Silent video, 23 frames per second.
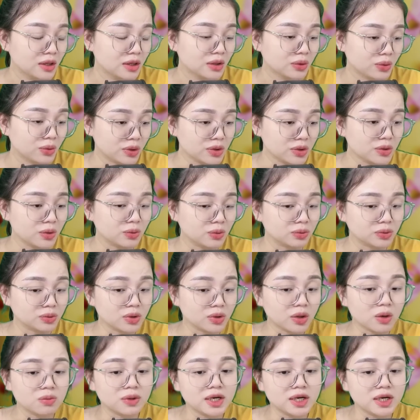Cuối cùng tôi
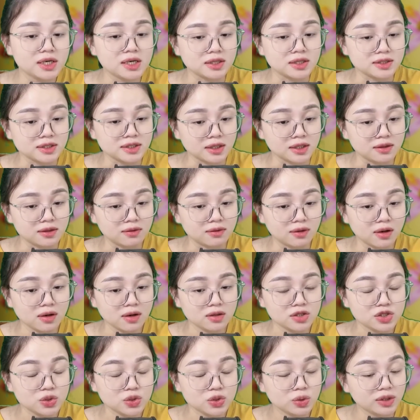không nghĩ được gì nữa,
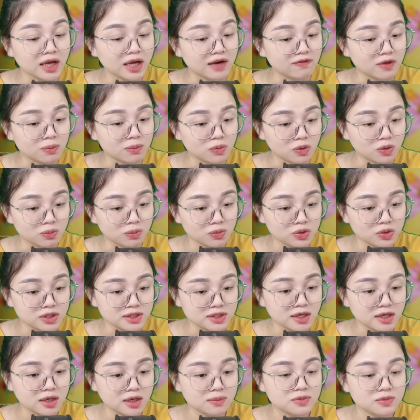chui thẳng vào một bụi
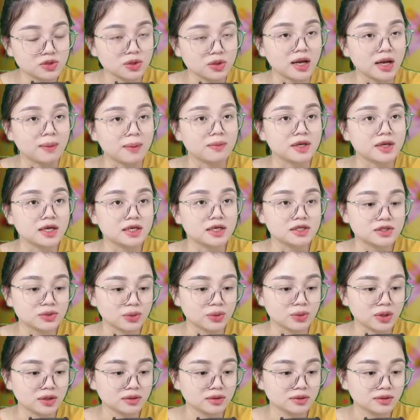rơm rồi nằm yên
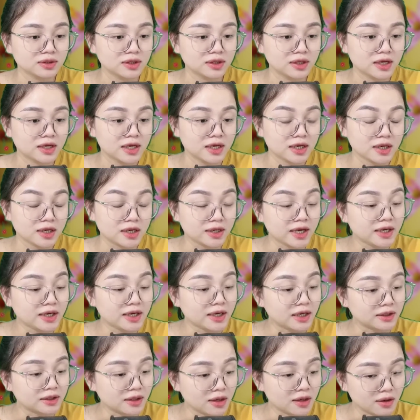xuống. Đến ngay cả
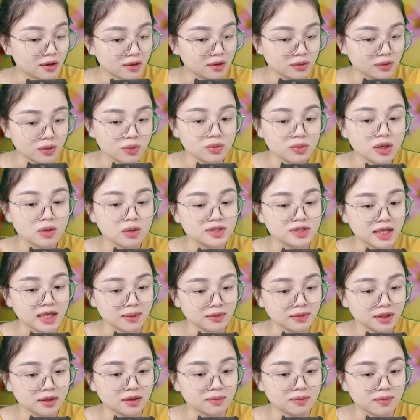thở cũng không dám
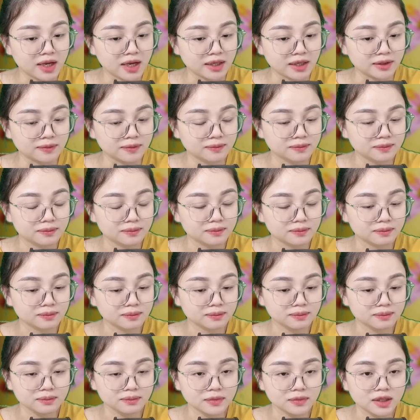thở mạnh.
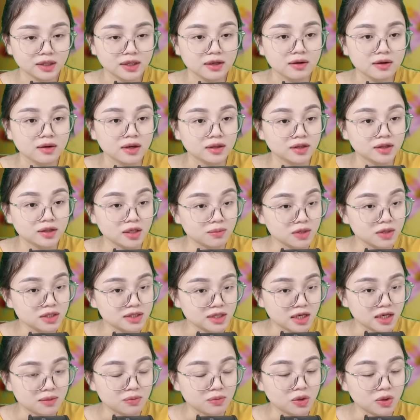Tiếng bước
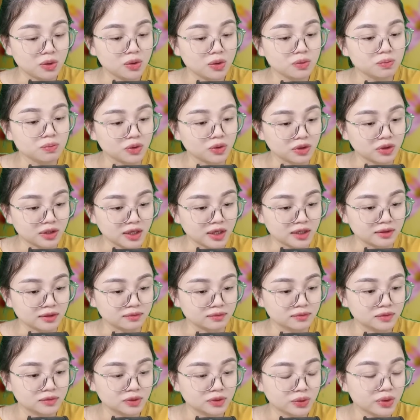chân mỗi lúc một gần.
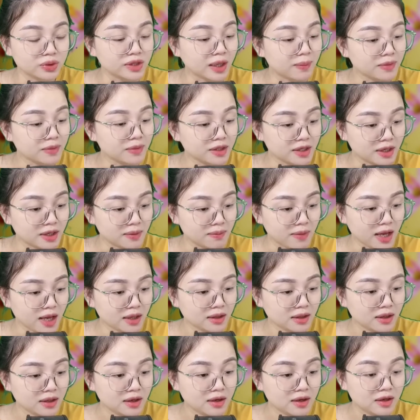Tôi nhắm nghiền mắt,
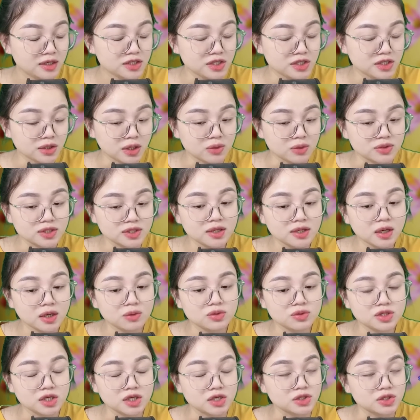chỉ cầu xin ông
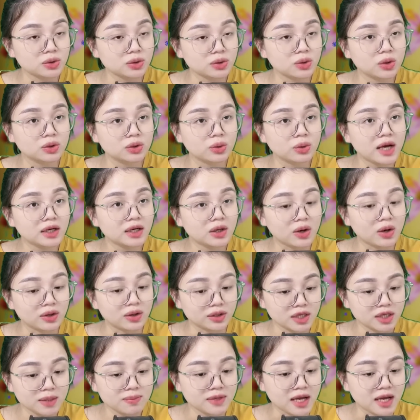trời cho tôi thoát khỏi
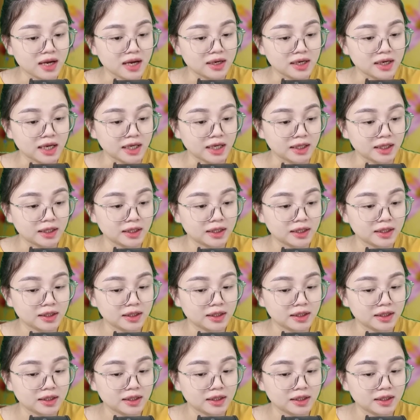kiếp nạn này.